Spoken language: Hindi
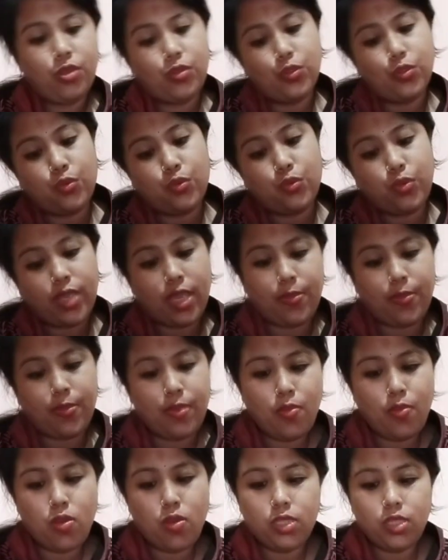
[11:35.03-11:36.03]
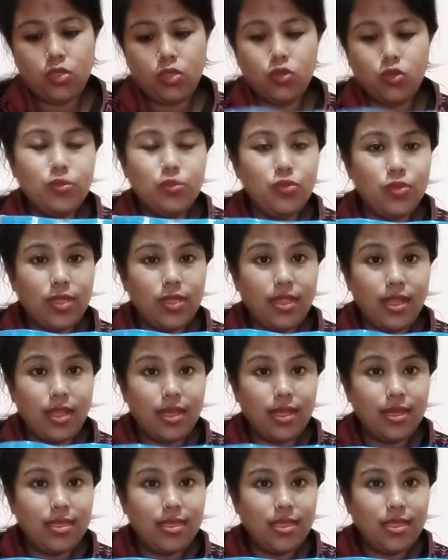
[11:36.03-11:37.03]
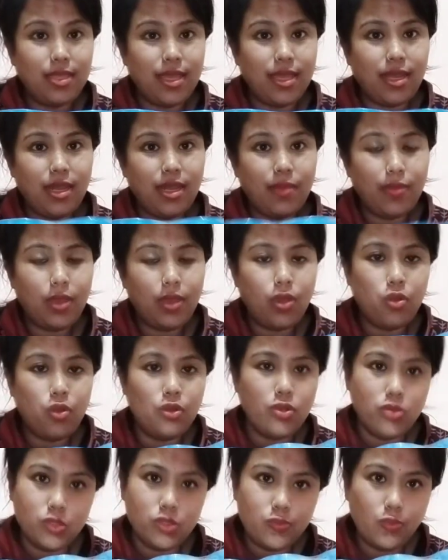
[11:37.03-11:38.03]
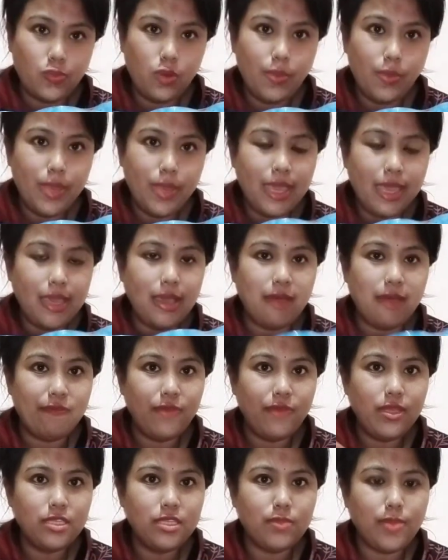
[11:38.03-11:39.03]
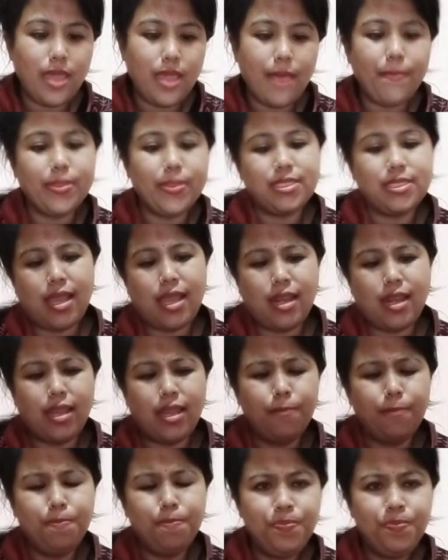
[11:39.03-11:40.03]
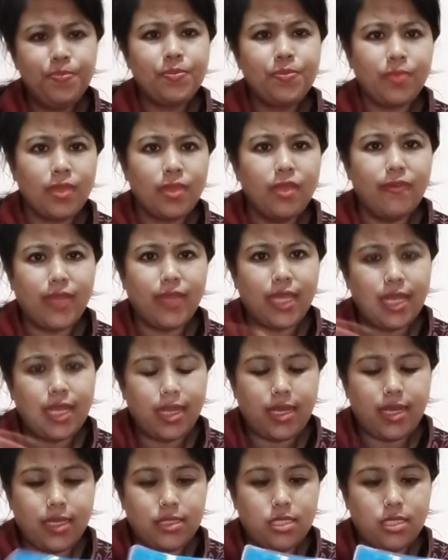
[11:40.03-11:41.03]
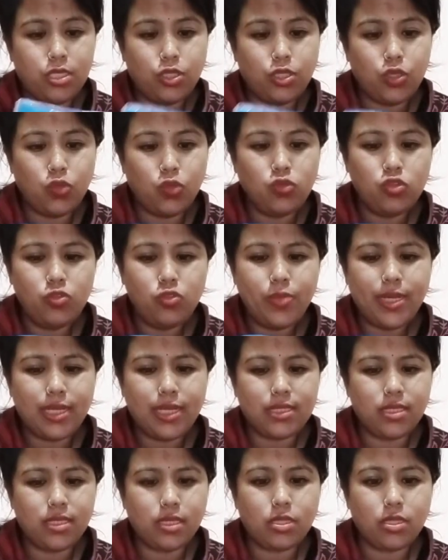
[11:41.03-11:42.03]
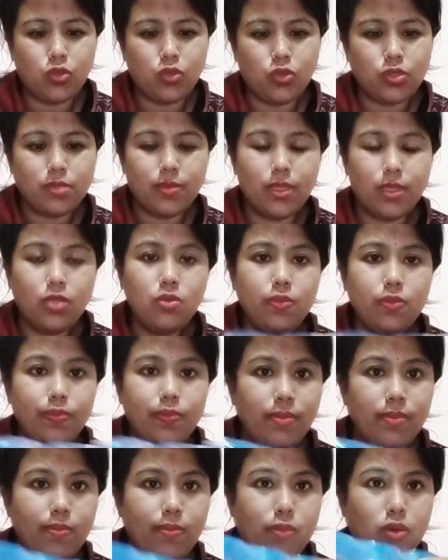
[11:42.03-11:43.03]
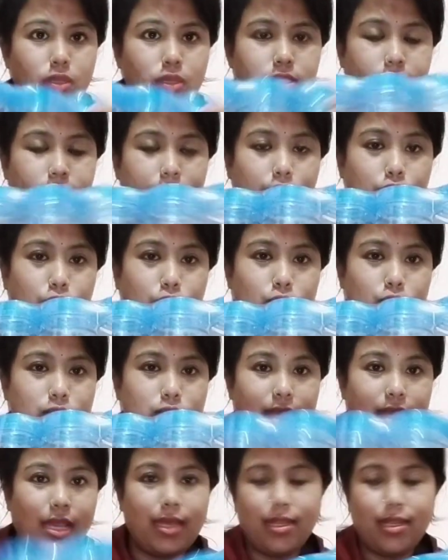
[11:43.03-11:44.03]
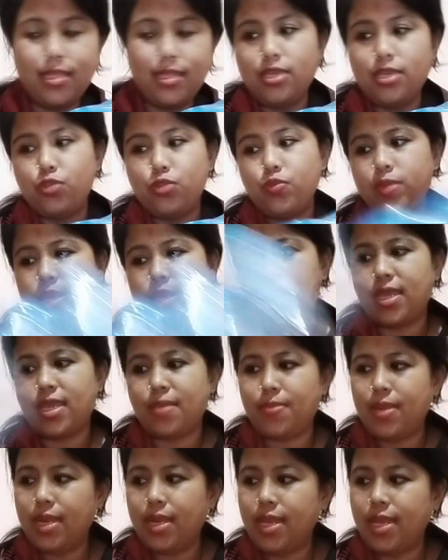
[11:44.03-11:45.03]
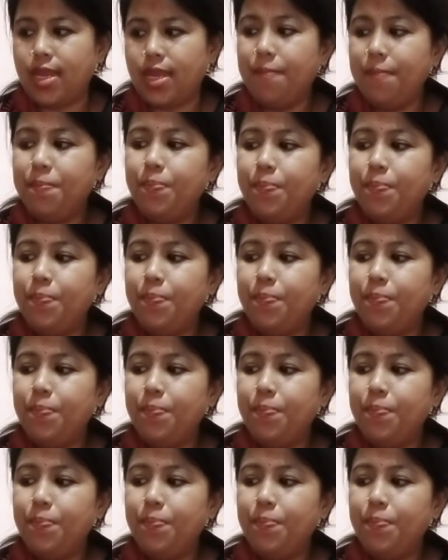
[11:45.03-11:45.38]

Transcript: तो ये भी बहुत खूबसूरत लग रहे थे देखने में और यूज़फुल भी हैं काफ़ी इसमें आप मसाले वगैरह रख सकते हो कुछ भी रख सकते हो इसमें तो बहुत से क्यूट से लग रहे थे तो मैंने ये भी लिया